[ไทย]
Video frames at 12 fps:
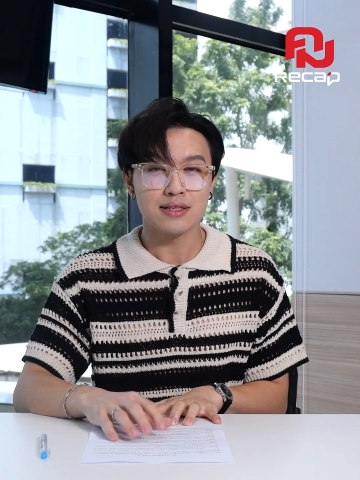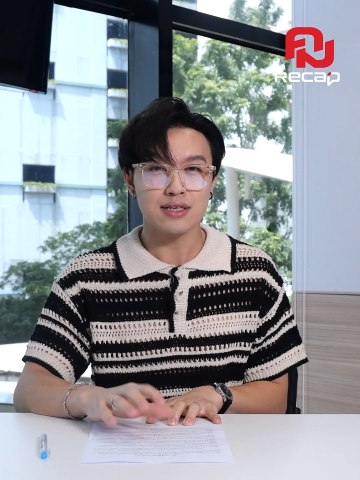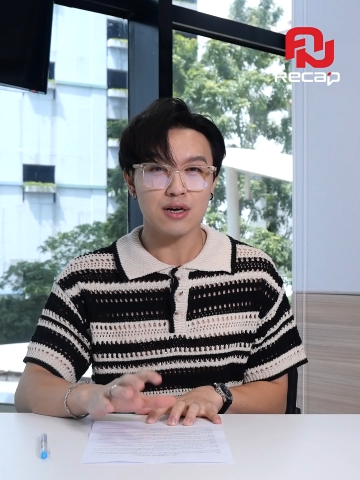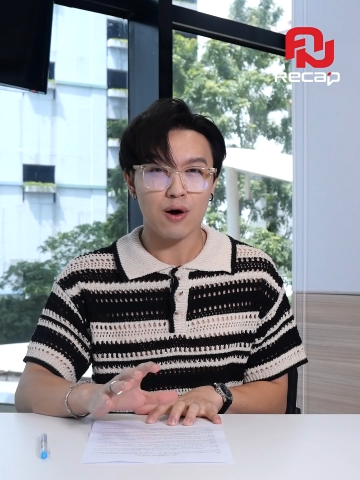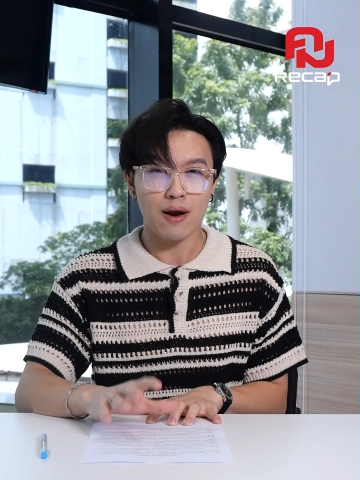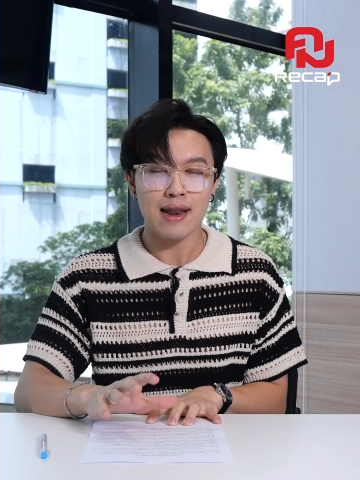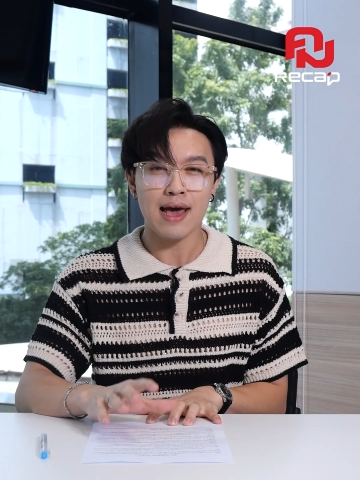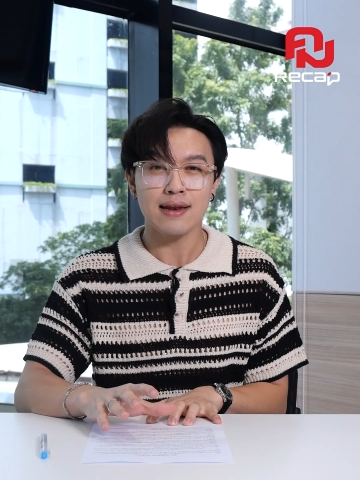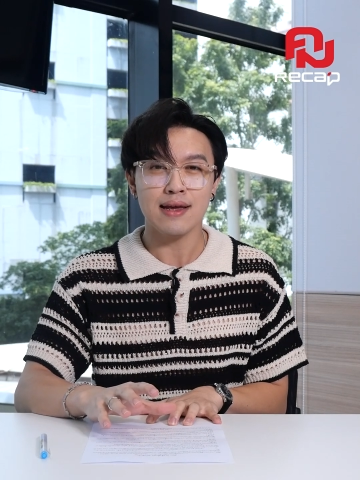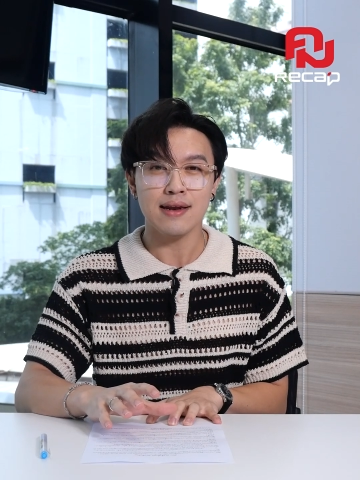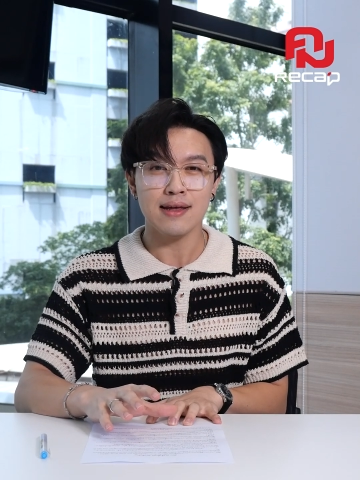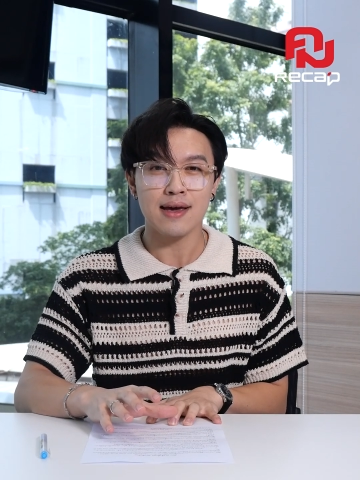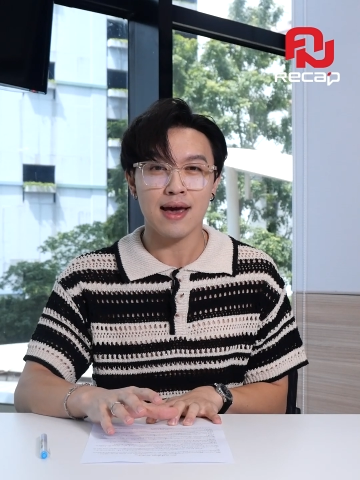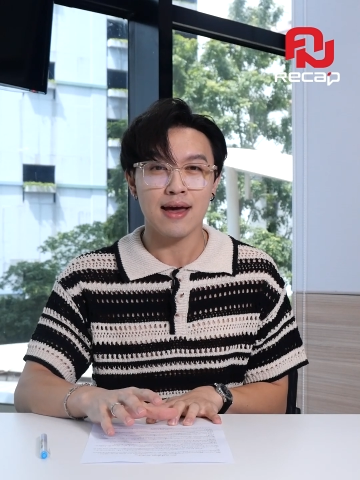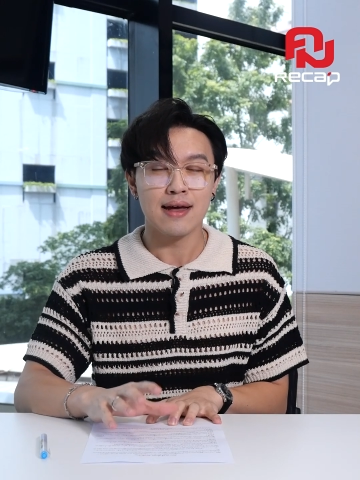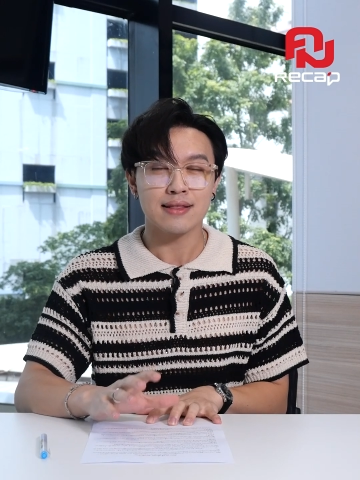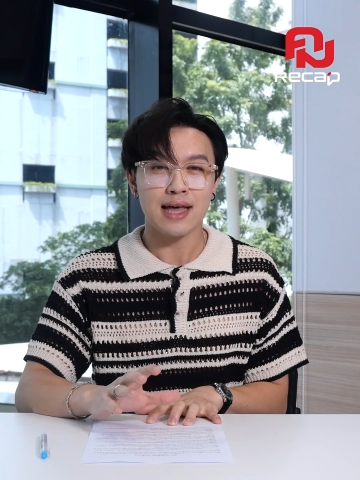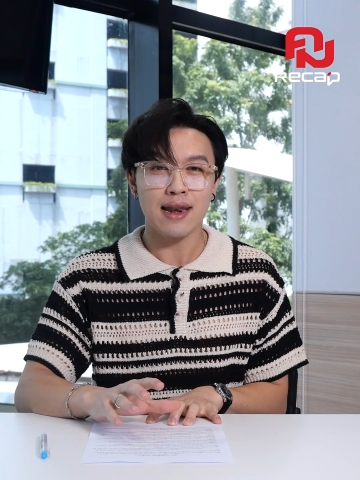ซึ่งก่อนหน้านี้เนี่ย
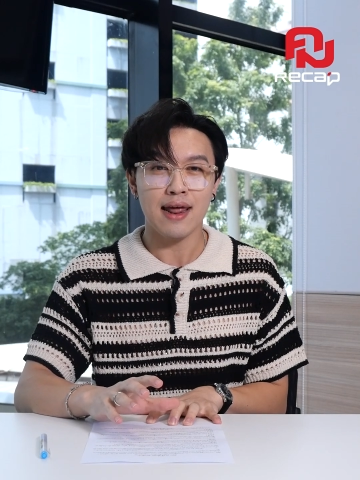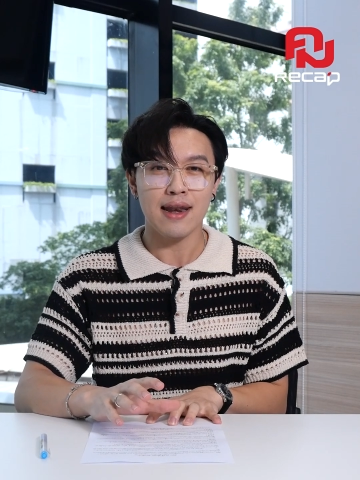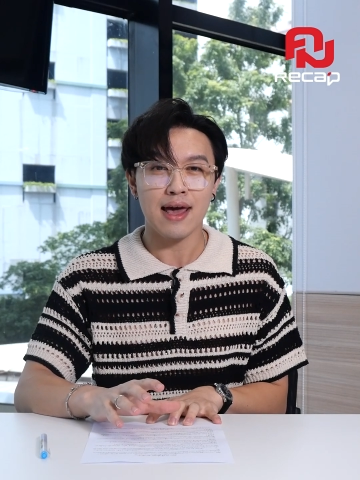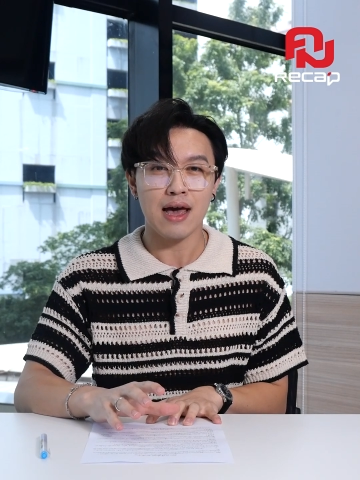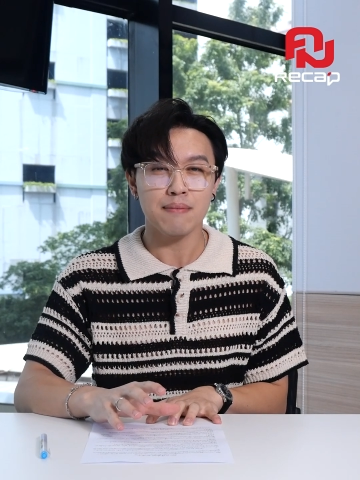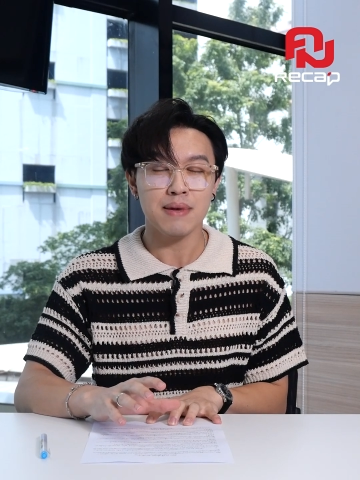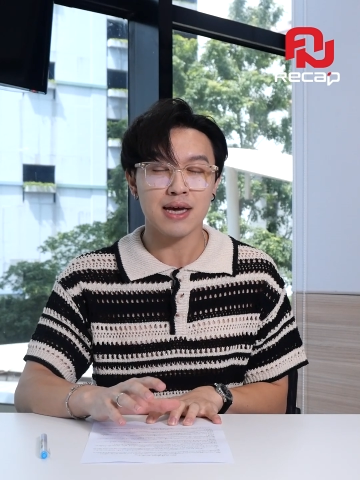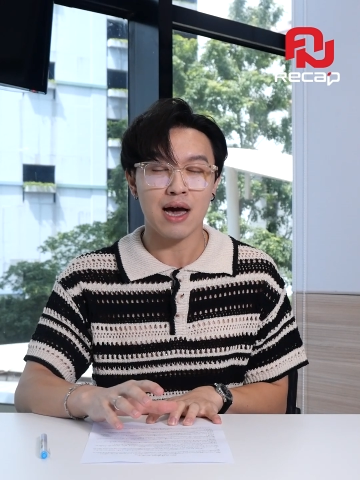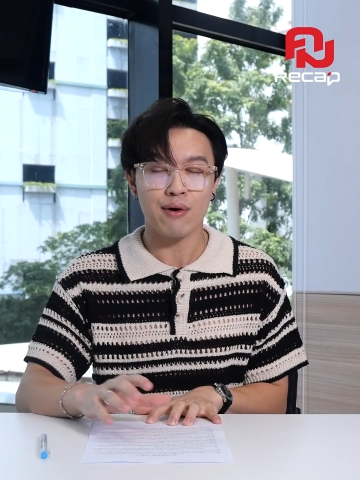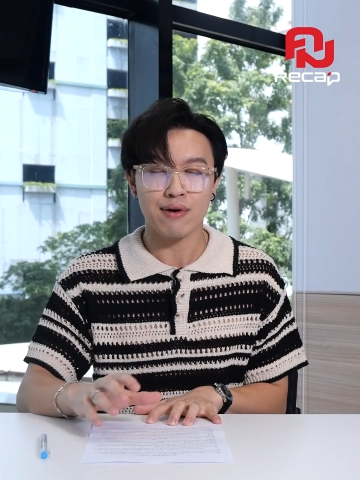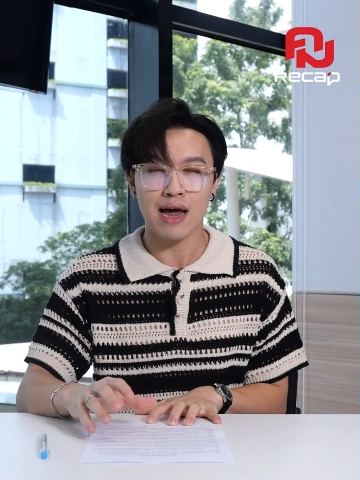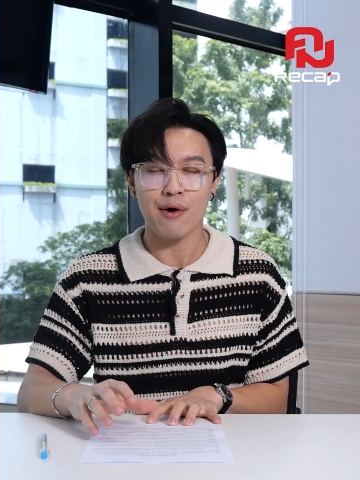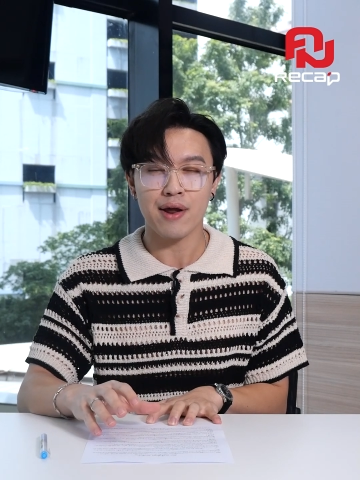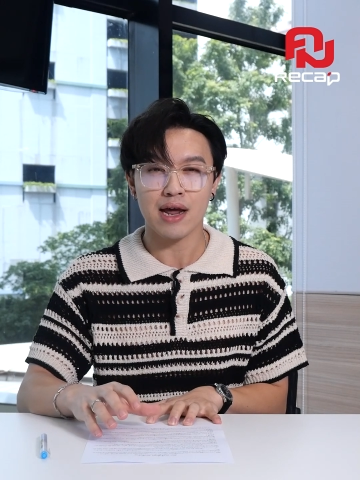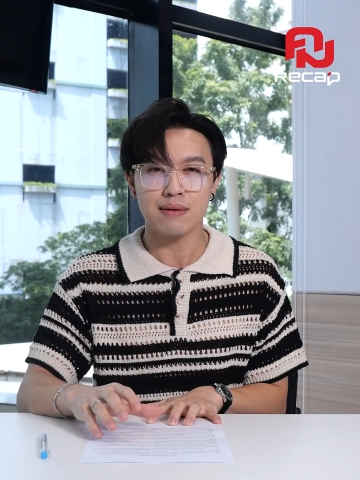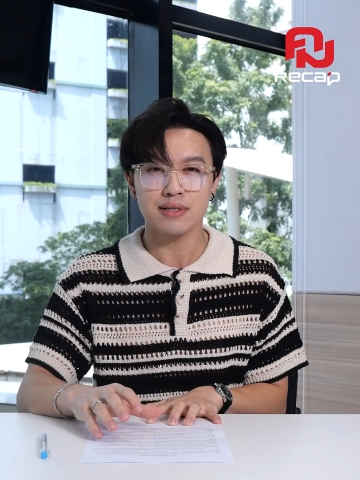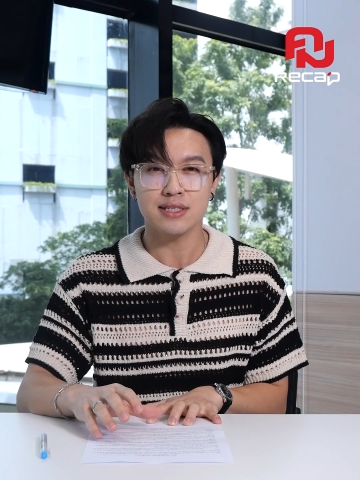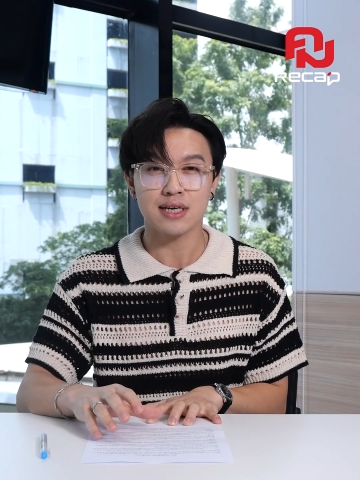ท่านนั้นนะฮะมีข่าวคราวนะค
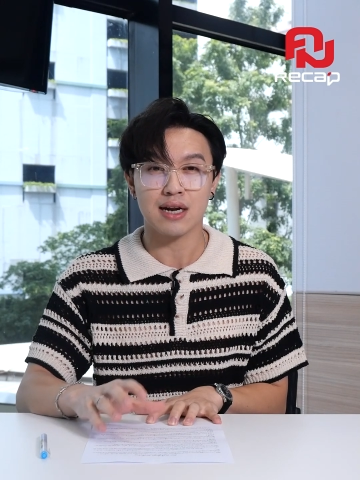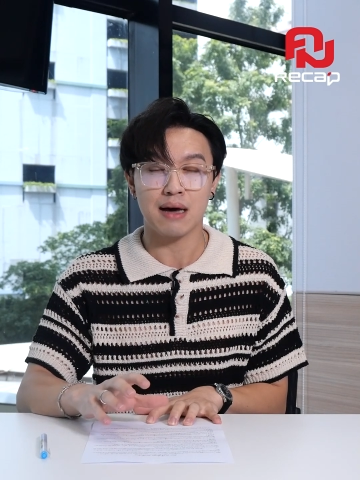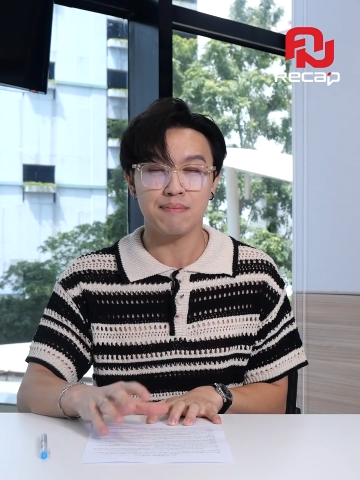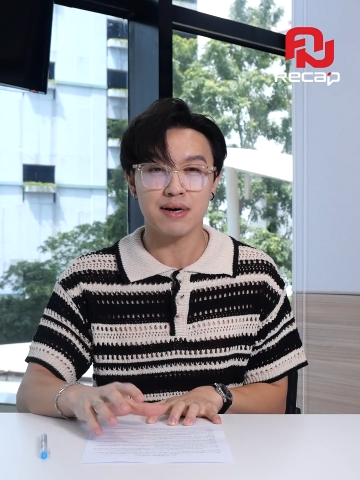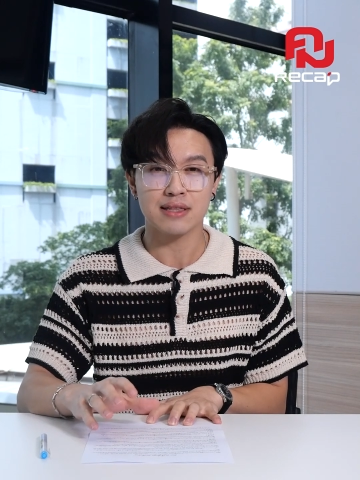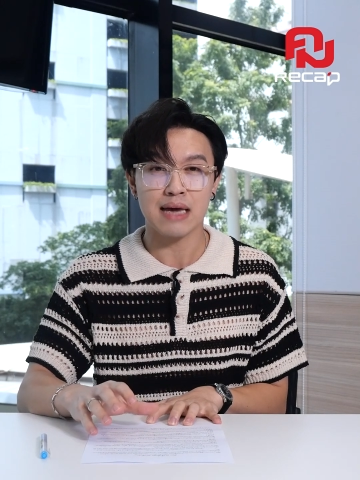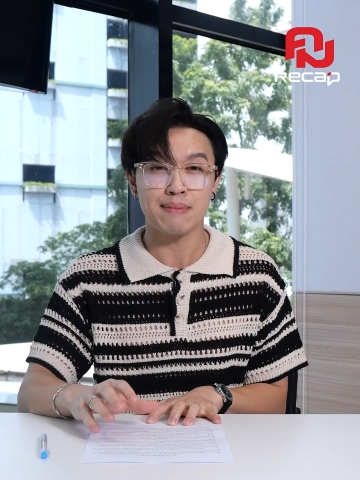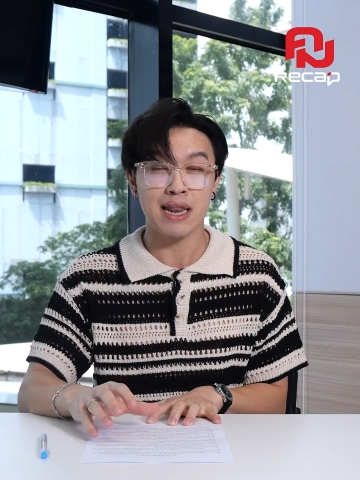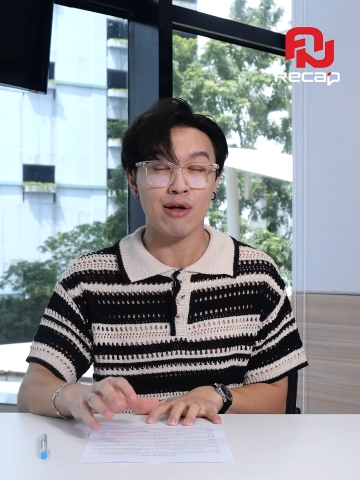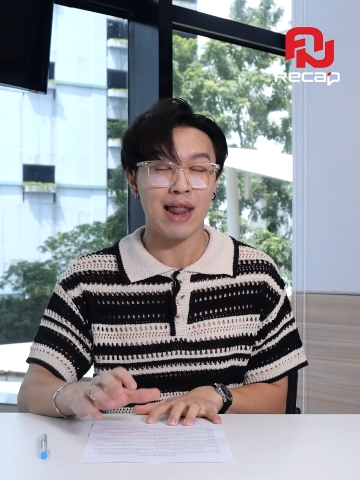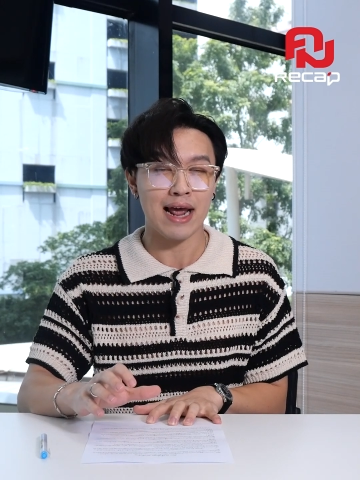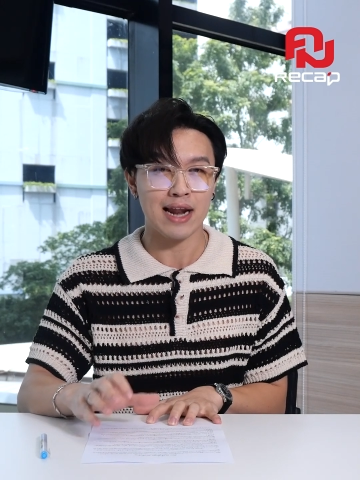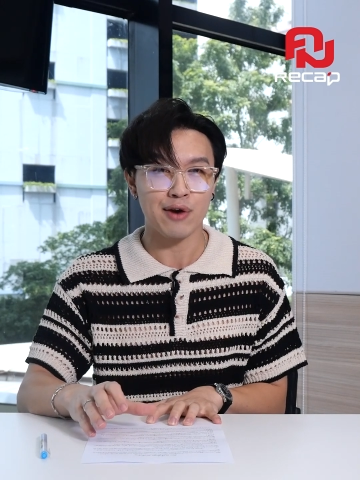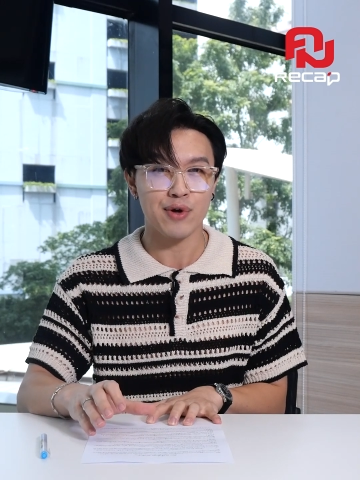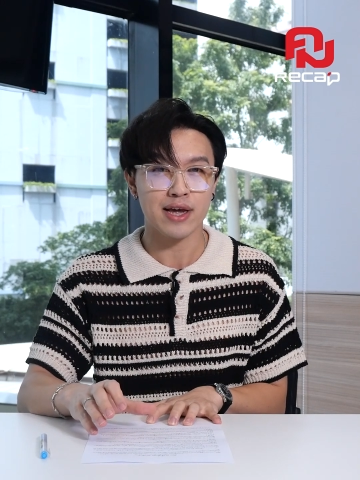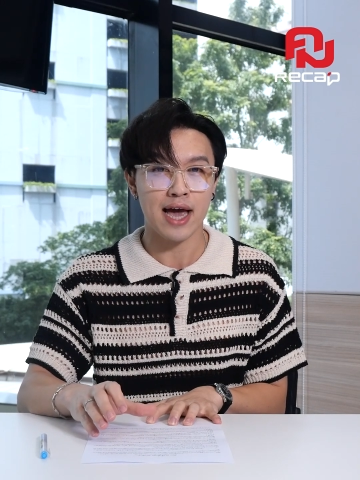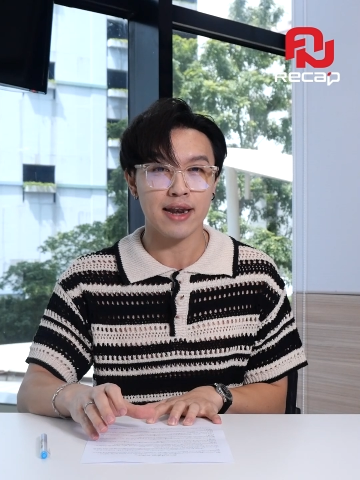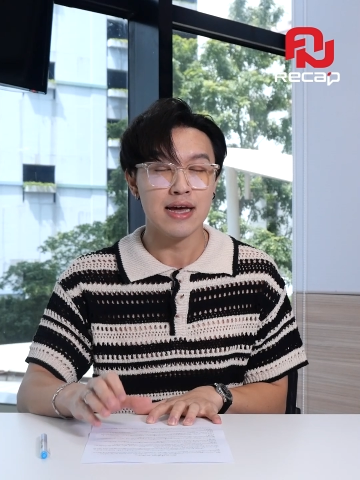รับที่จะกลับเมืองไทยมาแล้วหลายครั้งด้ว
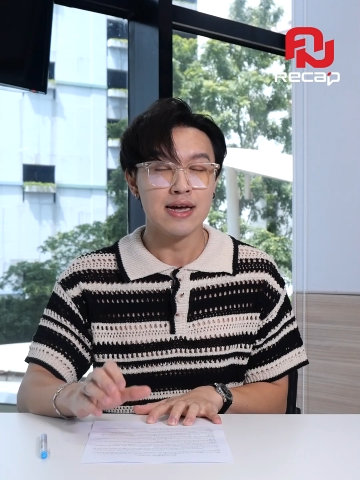ยกัน